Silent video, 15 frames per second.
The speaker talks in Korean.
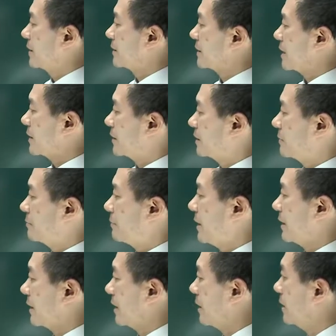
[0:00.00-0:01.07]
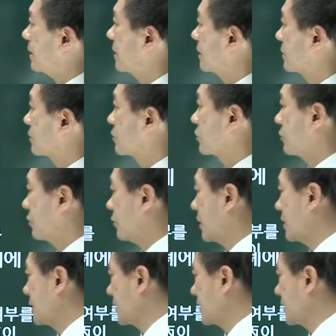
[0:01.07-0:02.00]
잔금 반환을 청구할 수